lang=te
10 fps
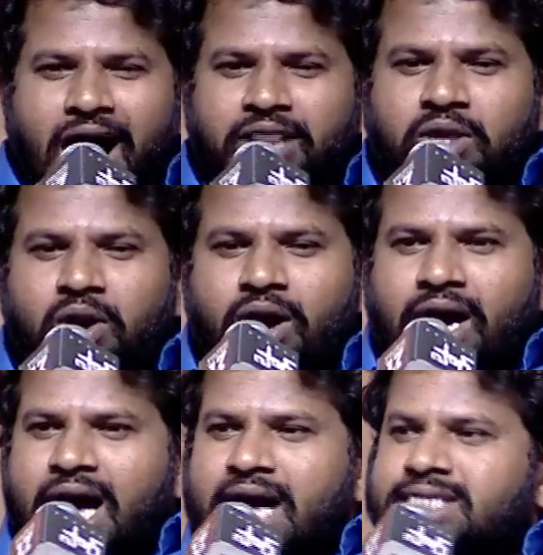అందులో
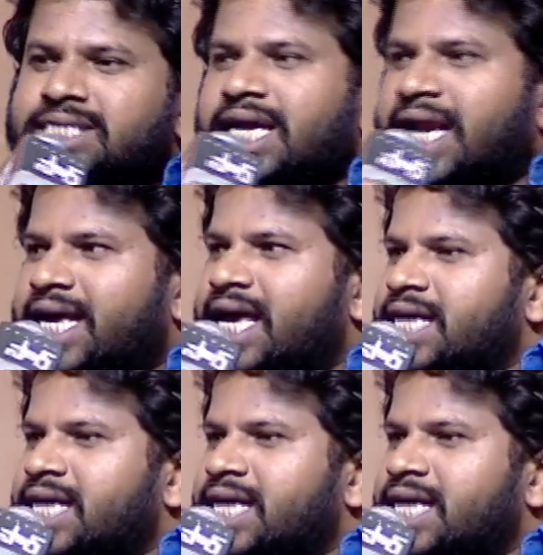కాస్త నెయ్యి